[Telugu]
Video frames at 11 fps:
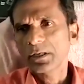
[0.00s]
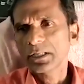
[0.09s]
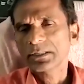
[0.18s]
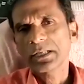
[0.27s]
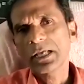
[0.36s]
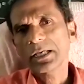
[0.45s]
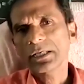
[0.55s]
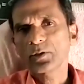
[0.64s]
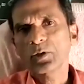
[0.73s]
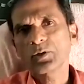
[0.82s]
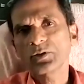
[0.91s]
గత నాలుగైదు
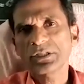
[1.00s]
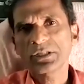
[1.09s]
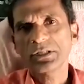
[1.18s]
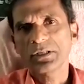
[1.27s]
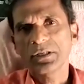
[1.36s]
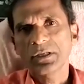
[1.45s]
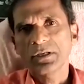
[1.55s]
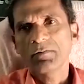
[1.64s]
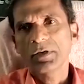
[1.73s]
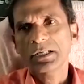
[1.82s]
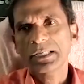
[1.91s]
రోజుల నుంచి
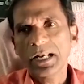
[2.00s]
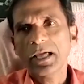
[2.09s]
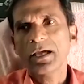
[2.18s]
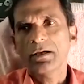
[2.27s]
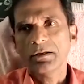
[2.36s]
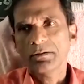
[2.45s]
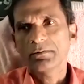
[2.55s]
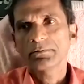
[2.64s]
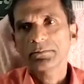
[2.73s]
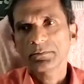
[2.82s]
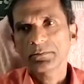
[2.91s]
వాళ్ళకి ఎలా
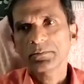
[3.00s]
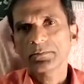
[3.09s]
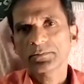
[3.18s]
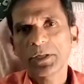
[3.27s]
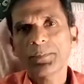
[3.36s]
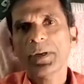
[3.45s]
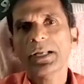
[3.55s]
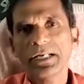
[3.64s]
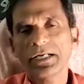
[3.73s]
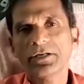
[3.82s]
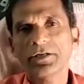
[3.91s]
చెప్పాలి
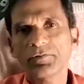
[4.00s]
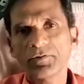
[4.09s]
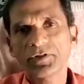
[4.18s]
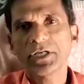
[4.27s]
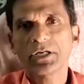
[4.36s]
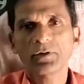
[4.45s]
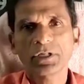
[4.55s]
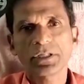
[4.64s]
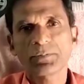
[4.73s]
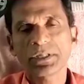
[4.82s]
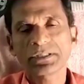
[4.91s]
అనేటువంటి విషయాలు కూడా
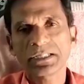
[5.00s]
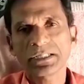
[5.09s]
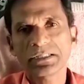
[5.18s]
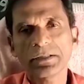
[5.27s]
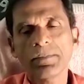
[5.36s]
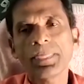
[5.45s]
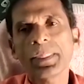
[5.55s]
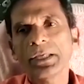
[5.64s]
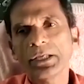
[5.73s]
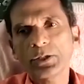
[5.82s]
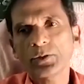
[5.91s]
చెప్పడం జరిగింది
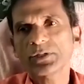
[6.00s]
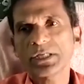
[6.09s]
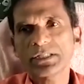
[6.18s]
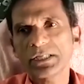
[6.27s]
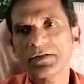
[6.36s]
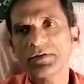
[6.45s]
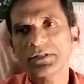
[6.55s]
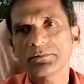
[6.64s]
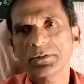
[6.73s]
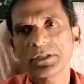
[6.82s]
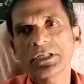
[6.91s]
ఈరోజు అయితే
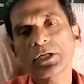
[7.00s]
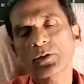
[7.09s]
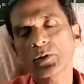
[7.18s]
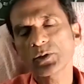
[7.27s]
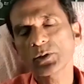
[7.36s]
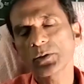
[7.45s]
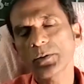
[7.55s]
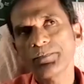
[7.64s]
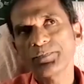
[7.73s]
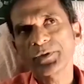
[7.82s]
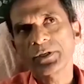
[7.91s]
నిన్నటి రోజు
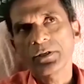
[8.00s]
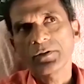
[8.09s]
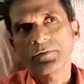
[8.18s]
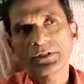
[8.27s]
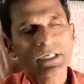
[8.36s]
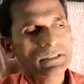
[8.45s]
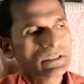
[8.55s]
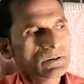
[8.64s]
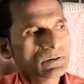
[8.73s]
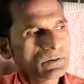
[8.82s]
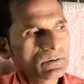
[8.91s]

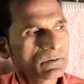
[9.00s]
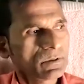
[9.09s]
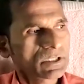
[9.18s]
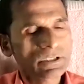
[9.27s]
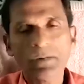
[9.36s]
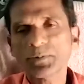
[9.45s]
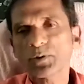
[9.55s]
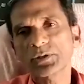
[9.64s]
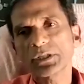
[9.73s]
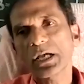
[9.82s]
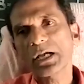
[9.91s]
విద్యార్థులకు
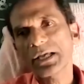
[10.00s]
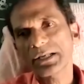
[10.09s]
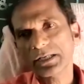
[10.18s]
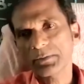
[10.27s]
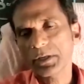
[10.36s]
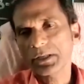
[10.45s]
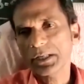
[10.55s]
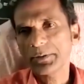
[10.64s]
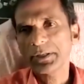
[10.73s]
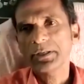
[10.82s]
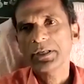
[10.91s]
సాంస్కృతిక
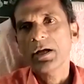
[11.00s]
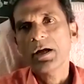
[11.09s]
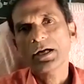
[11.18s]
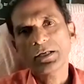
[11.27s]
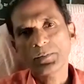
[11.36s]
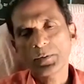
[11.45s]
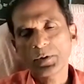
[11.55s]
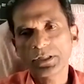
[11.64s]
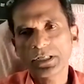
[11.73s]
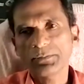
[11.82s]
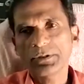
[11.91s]
కార్యక్రమాలేమి ఆటల
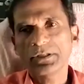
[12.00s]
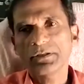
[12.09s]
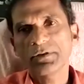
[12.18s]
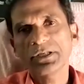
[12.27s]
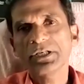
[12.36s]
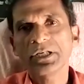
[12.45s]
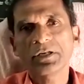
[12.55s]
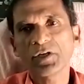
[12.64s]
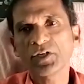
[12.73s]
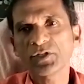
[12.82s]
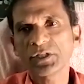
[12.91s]
పోటీలేమి ఇవన్నీ
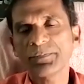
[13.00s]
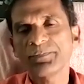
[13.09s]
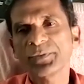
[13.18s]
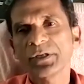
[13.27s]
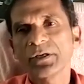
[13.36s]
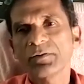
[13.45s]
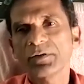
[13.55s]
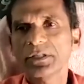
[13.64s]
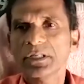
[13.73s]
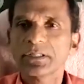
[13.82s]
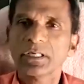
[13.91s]
నిర్వహించి
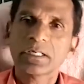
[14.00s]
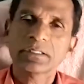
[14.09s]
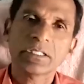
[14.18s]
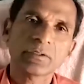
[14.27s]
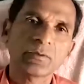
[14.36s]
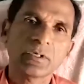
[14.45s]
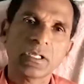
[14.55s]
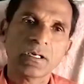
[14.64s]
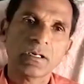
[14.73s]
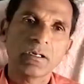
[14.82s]
విద్యార్థులకు అందరికి కూడా